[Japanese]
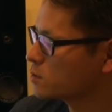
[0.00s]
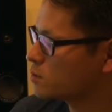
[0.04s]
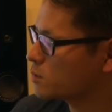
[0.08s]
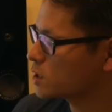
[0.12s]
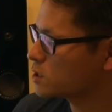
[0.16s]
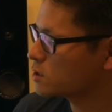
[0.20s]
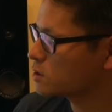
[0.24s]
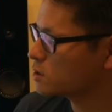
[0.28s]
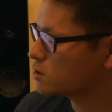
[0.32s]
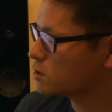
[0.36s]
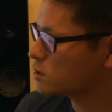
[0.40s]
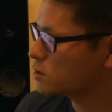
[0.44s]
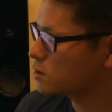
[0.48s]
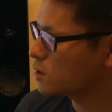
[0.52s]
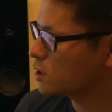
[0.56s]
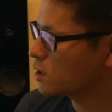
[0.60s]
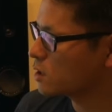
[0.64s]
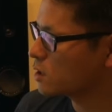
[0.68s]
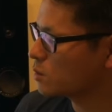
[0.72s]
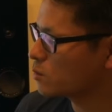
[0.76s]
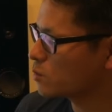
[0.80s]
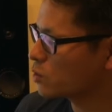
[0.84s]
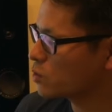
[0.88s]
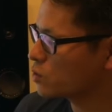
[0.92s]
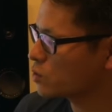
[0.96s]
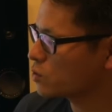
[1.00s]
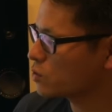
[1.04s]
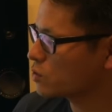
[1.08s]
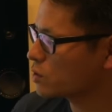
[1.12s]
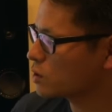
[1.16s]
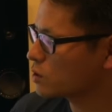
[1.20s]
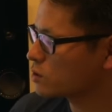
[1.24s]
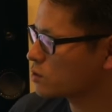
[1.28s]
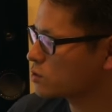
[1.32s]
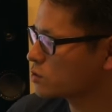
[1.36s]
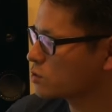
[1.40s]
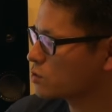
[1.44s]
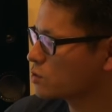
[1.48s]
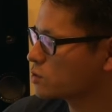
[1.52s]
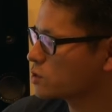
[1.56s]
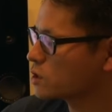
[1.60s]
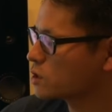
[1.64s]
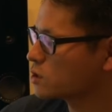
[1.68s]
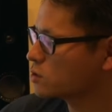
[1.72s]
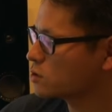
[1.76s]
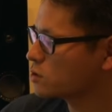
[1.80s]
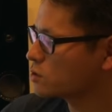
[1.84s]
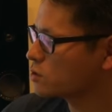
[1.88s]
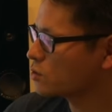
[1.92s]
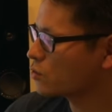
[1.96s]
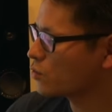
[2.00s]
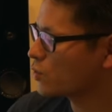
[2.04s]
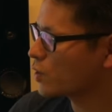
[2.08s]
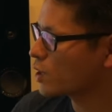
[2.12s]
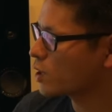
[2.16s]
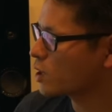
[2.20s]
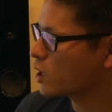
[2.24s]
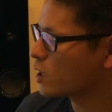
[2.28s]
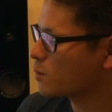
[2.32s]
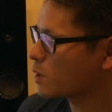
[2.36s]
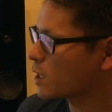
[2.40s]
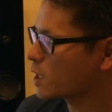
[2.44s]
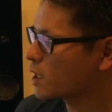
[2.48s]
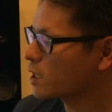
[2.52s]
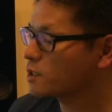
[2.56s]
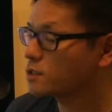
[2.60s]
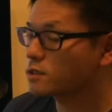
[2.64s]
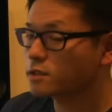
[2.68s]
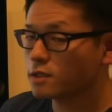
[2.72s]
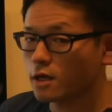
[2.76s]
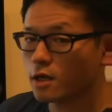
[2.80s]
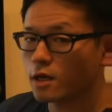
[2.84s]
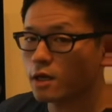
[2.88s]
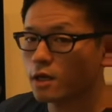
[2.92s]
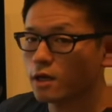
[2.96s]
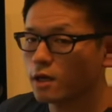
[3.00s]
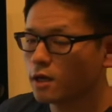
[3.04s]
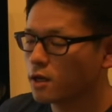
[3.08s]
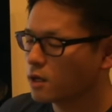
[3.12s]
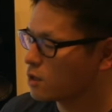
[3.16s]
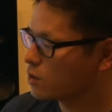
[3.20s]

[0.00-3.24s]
まず、元となる小説っていう親亀がいて、